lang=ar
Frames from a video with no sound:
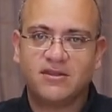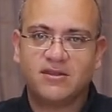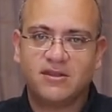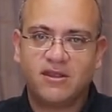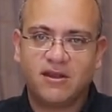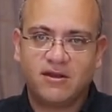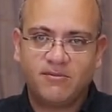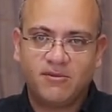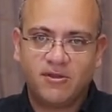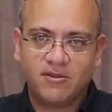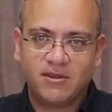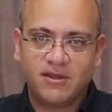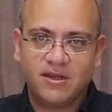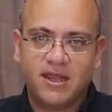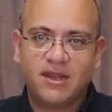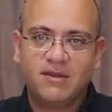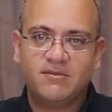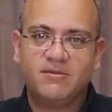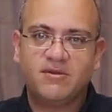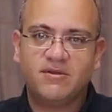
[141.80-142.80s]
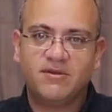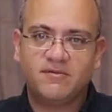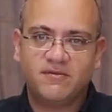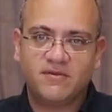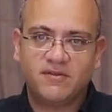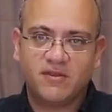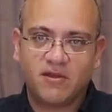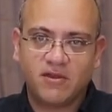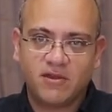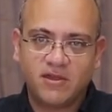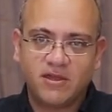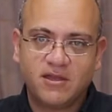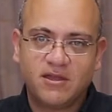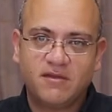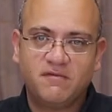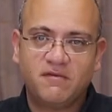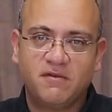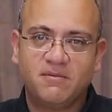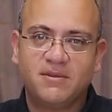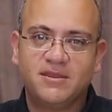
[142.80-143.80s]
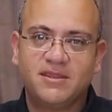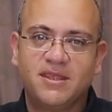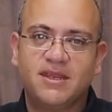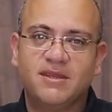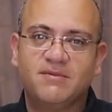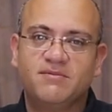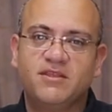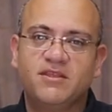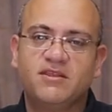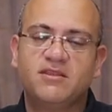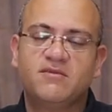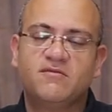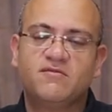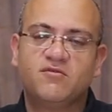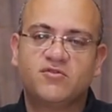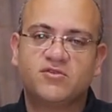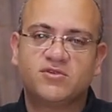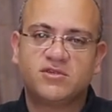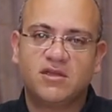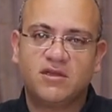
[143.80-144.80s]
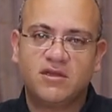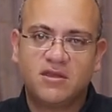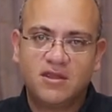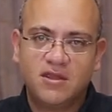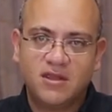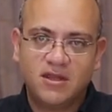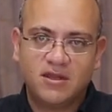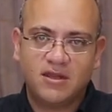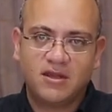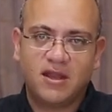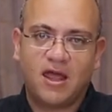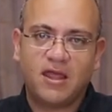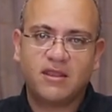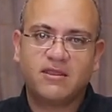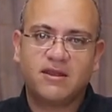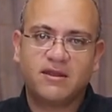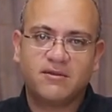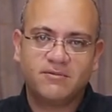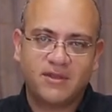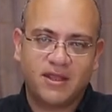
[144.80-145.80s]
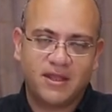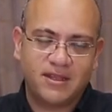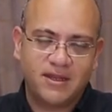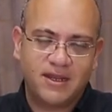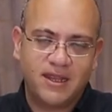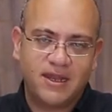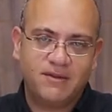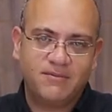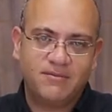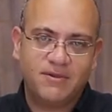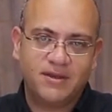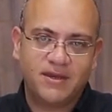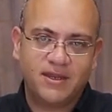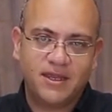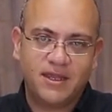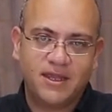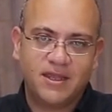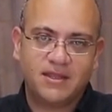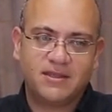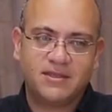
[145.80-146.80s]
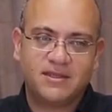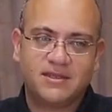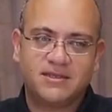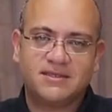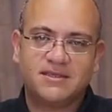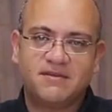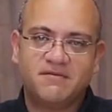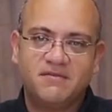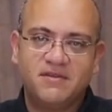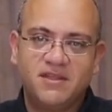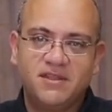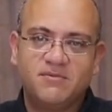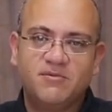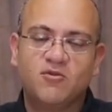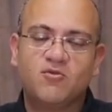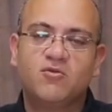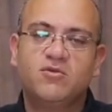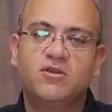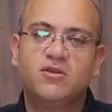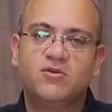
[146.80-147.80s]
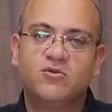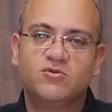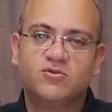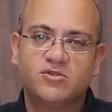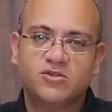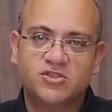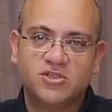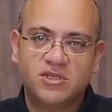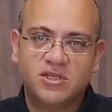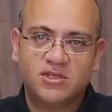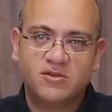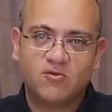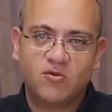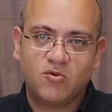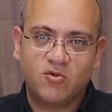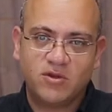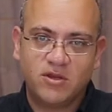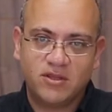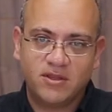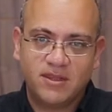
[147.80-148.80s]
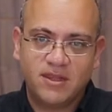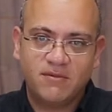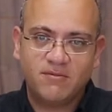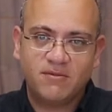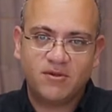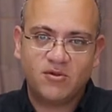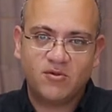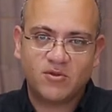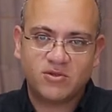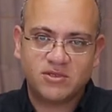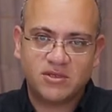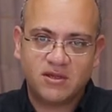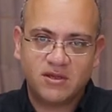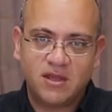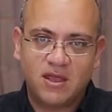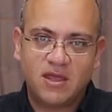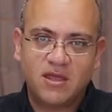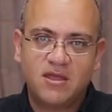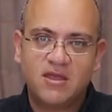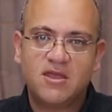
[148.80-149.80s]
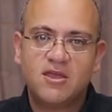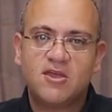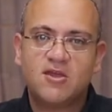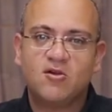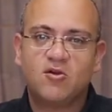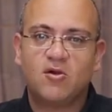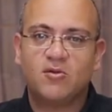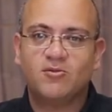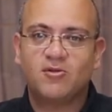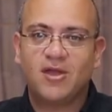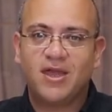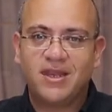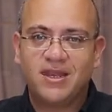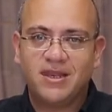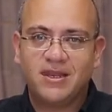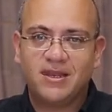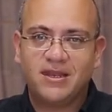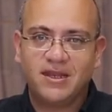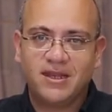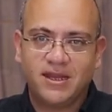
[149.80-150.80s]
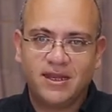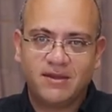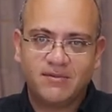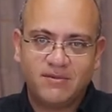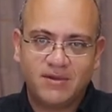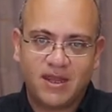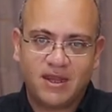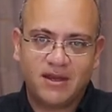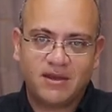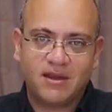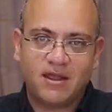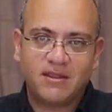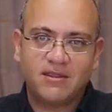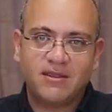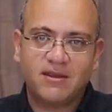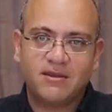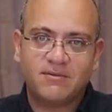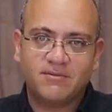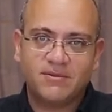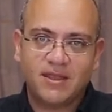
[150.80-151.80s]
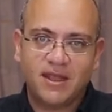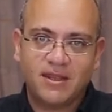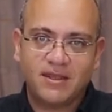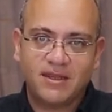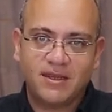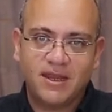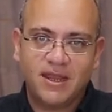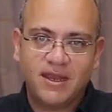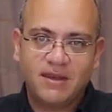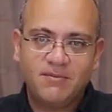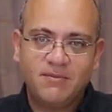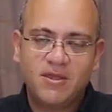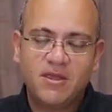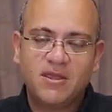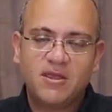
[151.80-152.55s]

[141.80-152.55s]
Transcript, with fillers: ضربات القلب في الدقيقة فبالتالي بتدي فرصة للعضلة بتاعة القلب ان هي تستفيد بكل الاكسجين وكل الدم اللي وصل لها وبيقلل الحمل على العضلة بتاعة القلب